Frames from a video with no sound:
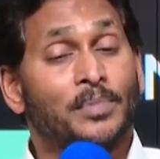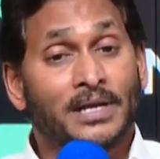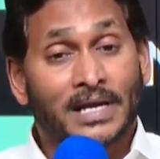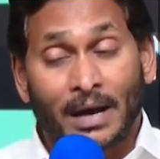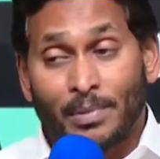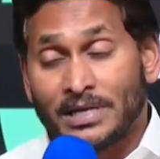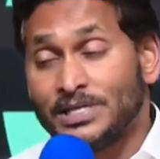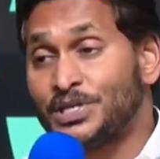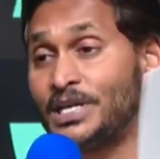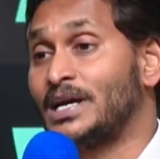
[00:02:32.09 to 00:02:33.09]
మీరు
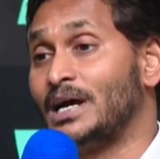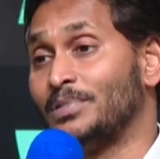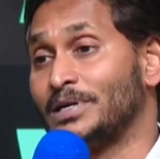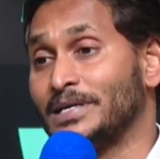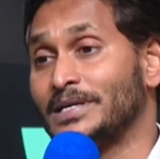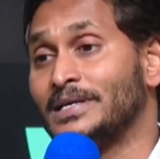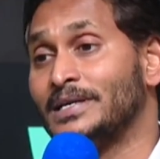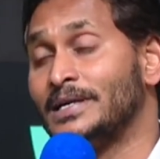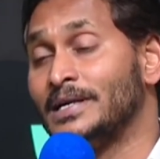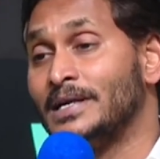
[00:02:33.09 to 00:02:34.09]
గమనించారు కాబట్టి
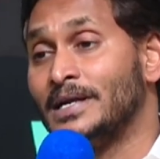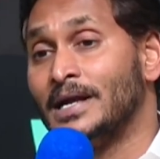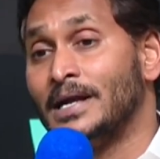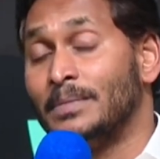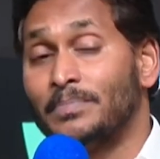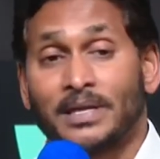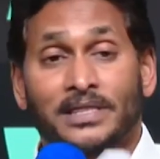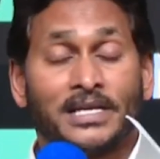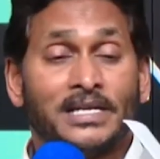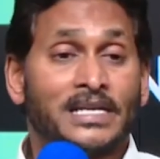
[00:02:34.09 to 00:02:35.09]

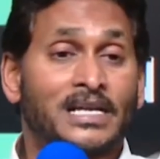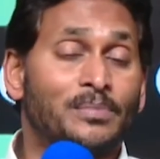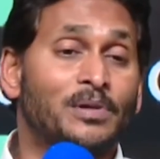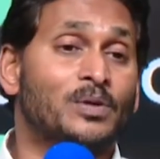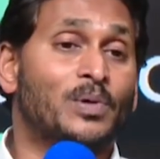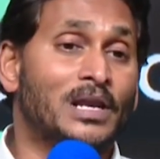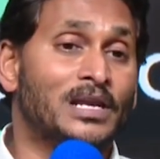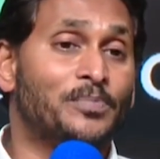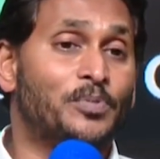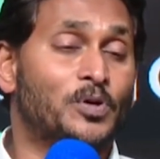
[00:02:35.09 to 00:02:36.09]
ప్రతి ఇంటికి మీరు
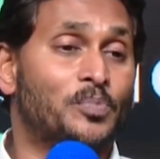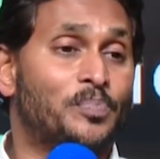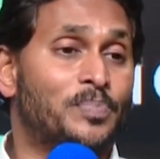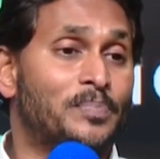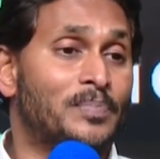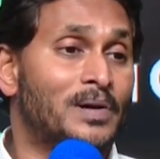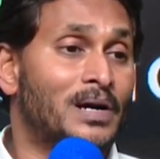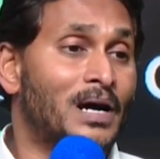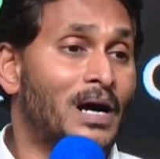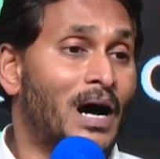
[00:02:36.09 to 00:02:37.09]
వెళ్ళినప్పుడు
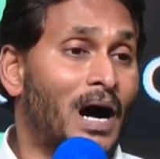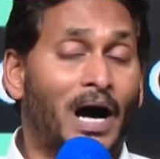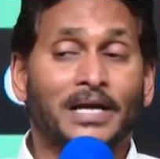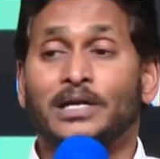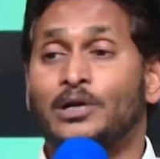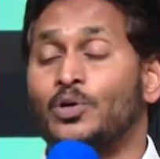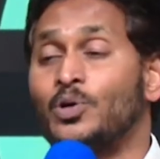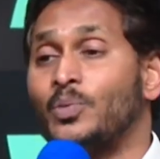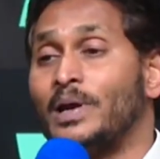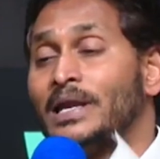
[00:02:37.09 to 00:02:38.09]
ఆ
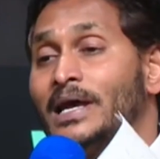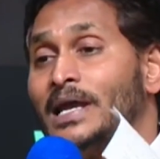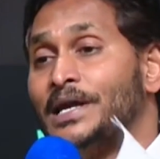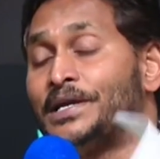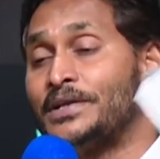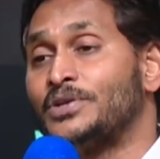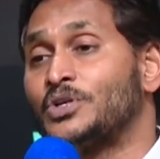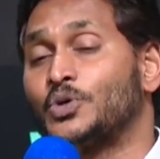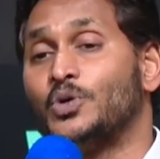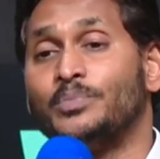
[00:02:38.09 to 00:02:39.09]
ఇంట్లోకి వెళ్ళి ఆ లెటర్
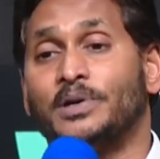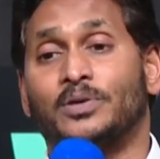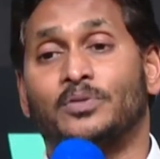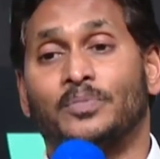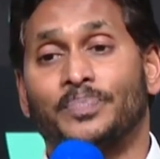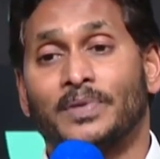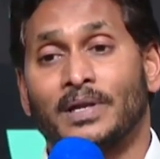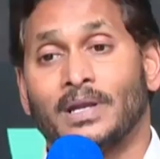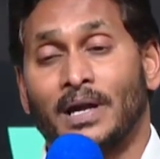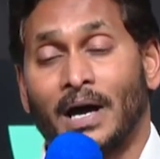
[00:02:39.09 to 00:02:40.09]
తీసుకొని మీరు
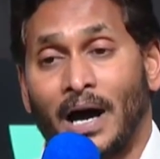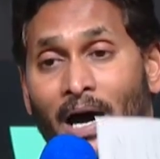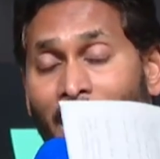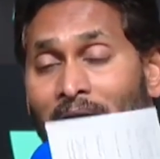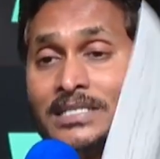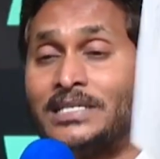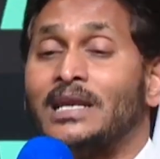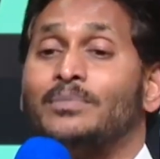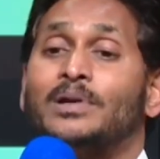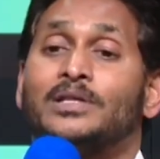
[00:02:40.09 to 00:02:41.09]
ఆ అక్క
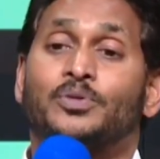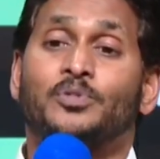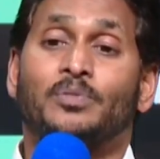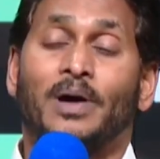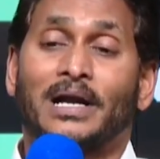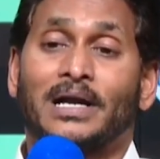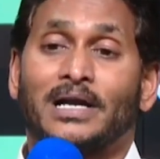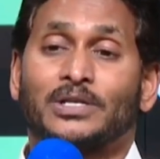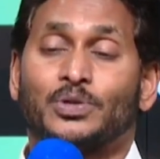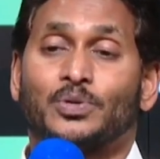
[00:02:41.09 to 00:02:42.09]
చెల్లెమ్మలతో మీరు
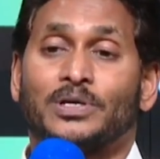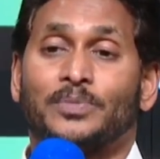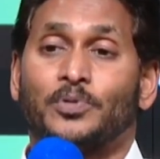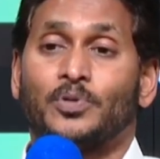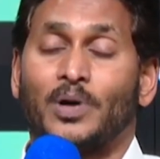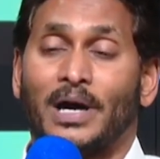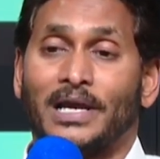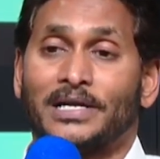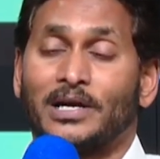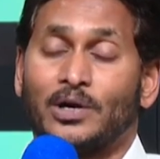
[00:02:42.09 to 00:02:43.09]
మాట్లాడుతూ ఉన్నప్పుడు ఆ
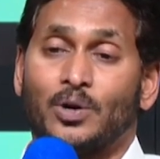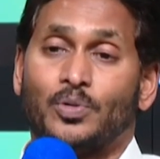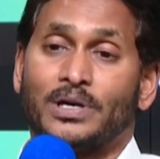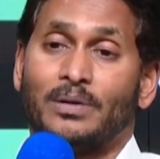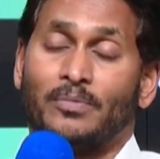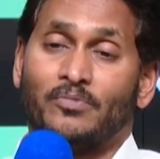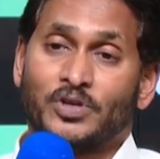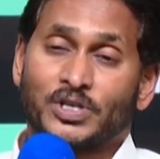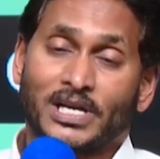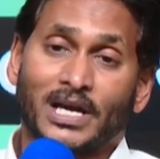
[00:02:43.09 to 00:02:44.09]
లెటర్లో ఉన్న
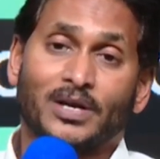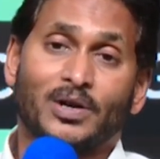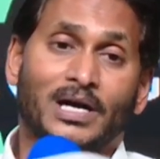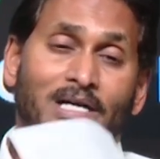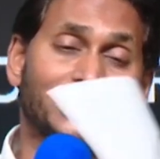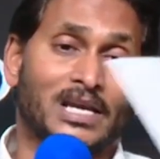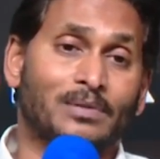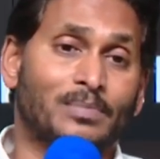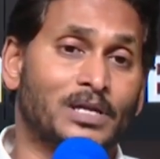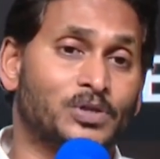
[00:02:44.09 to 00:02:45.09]
విషయాలను అక్క
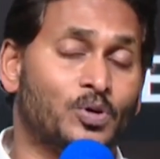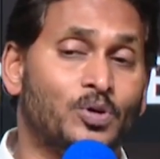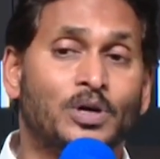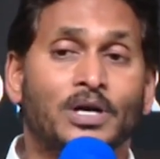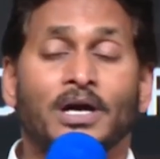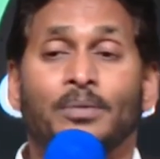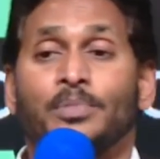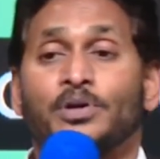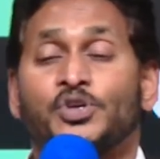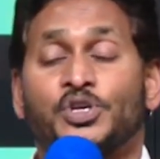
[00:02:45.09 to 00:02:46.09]
చెల్లెమ్మలతో
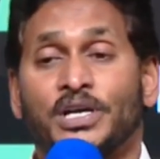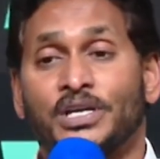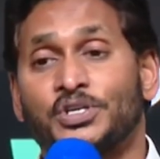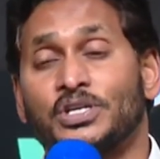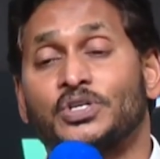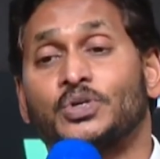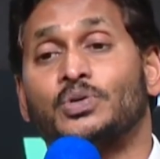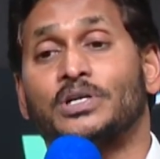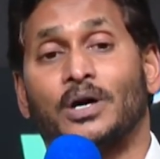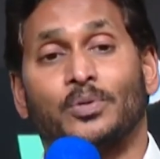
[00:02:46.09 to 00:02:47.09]
మీరు షేర్
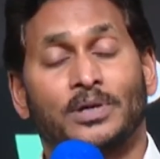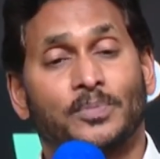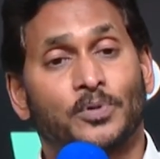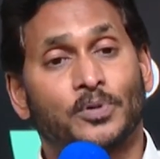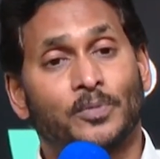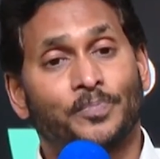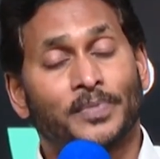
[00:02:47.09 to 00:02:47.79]
చేసుకుంటా ఉన్నప్పుడు